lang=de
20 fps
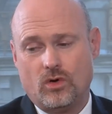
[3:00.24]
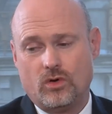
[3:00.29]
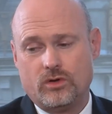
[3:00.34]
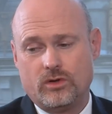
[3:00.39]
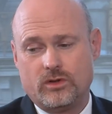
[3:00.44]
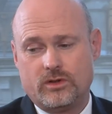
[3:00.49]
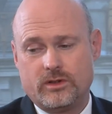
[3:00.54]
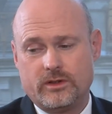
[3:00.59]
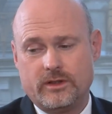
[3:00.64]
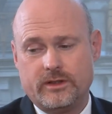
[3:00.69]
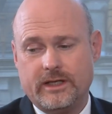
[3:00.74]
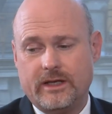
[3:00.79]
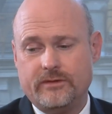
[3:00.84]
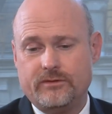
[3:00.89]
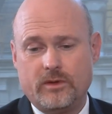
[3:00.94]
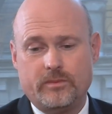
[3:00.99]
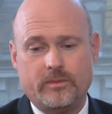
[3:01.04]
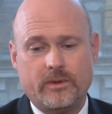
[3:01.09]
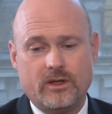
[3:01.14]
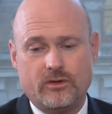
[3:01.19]
Und
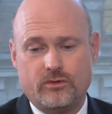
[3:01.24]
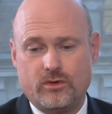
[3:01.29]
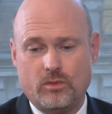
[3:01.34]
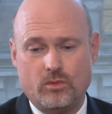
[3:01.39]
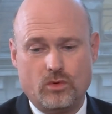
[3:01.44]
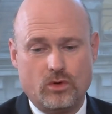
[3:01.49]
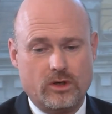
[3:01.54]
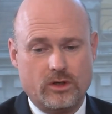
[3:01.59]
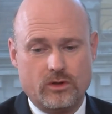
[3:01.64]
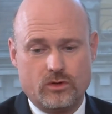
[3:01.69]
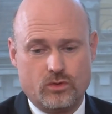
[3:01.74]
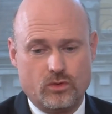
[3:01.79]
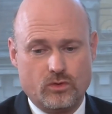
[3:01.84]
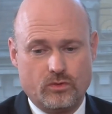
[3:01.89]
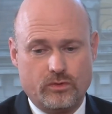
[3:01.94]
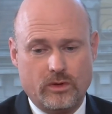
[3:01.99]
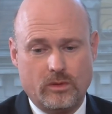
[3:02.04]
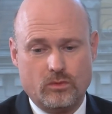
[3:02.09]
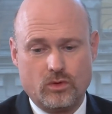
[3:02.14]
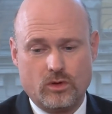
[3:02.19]
dann wird man das vermutlich
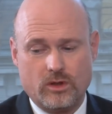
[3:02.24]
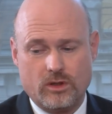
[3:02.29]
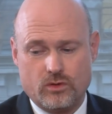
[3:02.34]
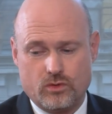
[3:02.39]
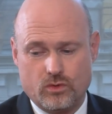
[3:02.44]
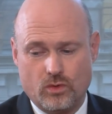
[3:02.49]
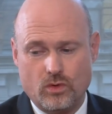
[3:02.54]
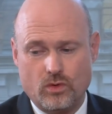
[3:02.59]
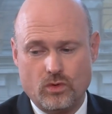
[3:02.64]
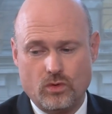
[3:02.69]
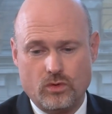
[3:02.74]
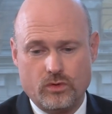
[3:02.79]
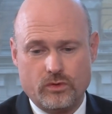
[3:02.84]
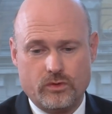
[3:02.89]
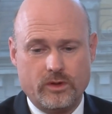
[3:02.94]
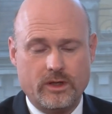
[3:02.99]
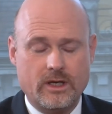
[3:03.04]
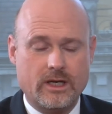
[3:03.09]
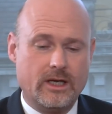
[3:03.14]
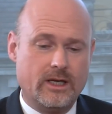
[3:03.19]
so, vermutlich so
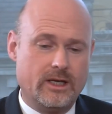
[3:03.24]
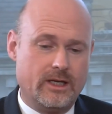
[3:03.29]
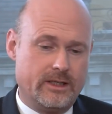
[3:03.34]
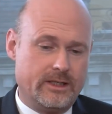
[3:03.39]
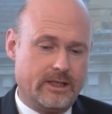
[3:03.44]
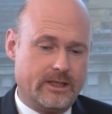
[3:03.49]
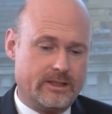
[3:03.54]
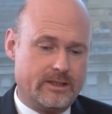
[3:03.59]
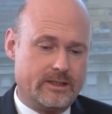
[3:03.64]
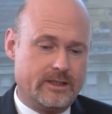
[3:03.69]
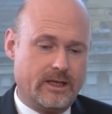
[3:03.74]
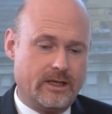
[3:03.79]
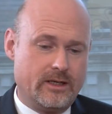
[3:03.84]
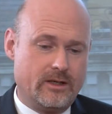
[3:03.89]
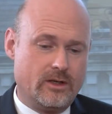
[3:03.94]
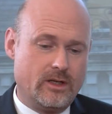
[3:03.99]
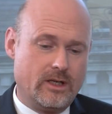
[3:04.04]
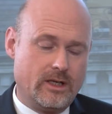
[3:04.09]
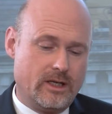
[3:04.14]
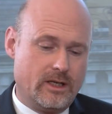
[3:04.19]
lösen, dass
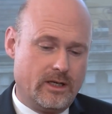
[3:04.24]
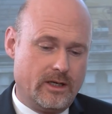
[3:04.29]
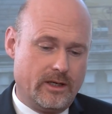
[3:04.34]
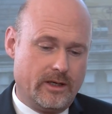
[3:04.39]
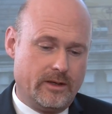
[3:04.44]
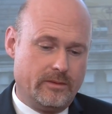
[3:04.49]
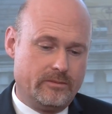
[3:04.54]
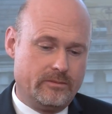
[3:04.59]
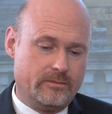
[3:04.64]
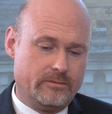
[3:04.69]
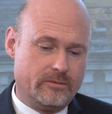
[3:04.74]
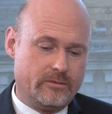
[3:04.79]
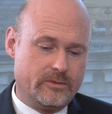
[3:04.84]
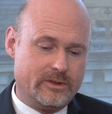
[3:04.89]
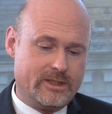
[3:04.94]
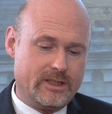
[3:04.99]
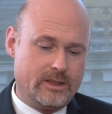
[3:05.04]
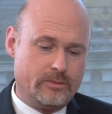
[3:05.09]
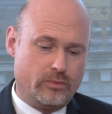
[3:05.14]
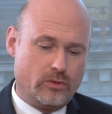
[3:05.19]
dann
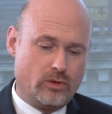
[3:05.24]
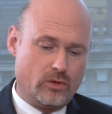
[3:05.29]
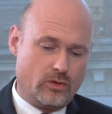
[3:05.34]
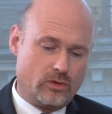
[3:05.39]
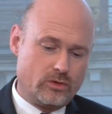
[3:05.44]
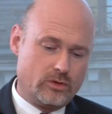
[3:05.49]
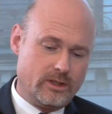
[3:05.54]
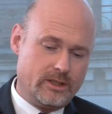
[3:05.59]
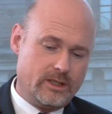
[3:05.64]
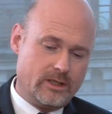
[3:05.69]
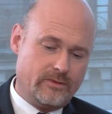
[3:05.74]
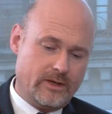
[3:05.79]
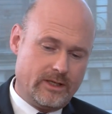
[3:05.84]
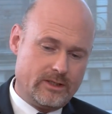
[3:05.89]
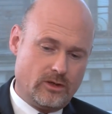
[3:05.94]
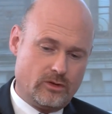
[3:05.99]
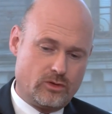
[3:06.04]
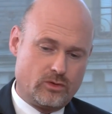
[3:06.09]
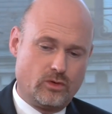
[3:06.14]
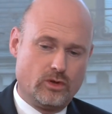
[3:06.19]
ähm, die Produkte, die
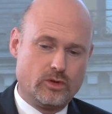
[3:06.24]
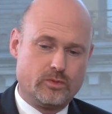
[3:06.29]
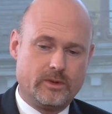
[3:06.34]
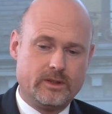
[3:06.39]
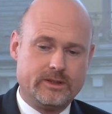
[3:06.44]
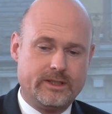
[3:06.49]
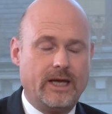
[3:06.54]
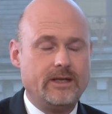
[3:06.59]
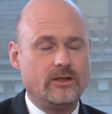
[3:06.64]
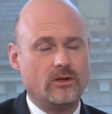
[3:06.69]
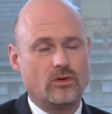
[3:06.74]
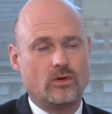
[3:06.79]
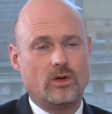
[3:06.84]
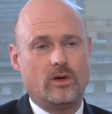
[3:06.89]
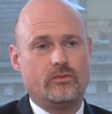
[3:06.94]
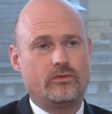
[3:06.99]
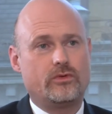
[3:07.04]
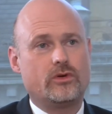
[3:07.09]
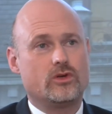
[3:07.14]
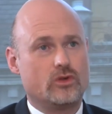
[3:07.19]
quasi aus Großbritannien
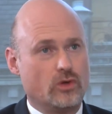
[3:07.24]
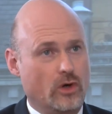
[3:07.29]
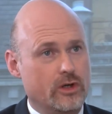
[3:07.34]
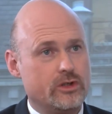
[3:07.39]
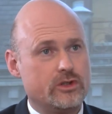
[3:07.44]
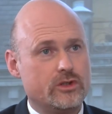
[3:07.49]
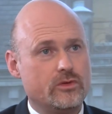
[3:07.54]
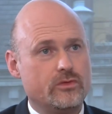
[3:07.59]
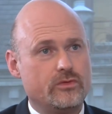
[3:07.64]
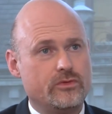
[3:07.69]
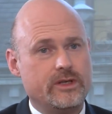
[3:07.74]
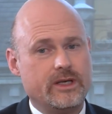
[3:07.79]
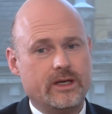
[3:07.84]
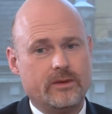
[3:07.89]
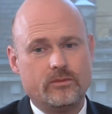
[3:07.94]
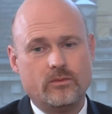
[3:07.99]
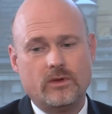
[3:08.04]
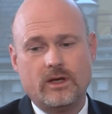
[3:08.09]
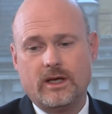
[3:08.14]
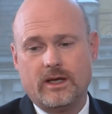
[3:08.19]
kommen, von deutschen
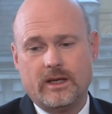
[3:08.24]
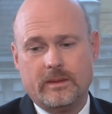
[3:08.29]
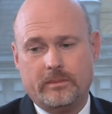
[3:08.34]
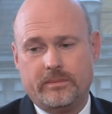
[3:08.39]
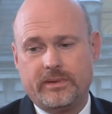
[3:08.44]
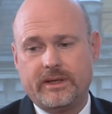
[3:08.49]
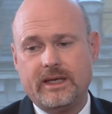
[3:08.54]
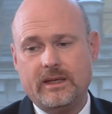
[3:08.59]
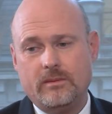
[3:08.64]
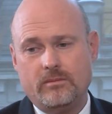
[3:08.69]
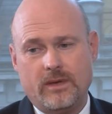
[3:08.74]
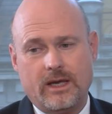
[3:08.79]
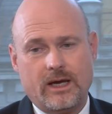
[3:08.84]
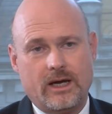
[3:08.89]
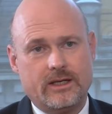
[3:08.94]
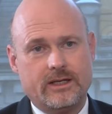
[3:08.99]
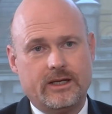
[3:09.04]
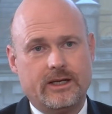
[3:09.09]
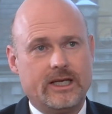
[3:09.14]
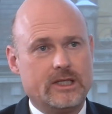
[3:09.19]
Firmen,
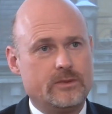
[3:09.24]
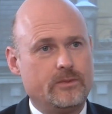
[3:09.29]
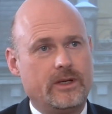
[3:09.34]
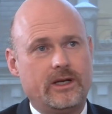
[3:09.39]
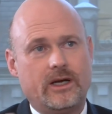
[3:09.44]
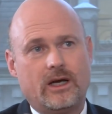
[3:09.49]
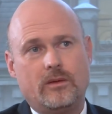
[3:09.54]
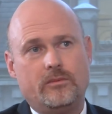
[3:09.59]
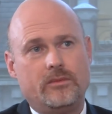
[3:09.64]
primär dann erstmal nach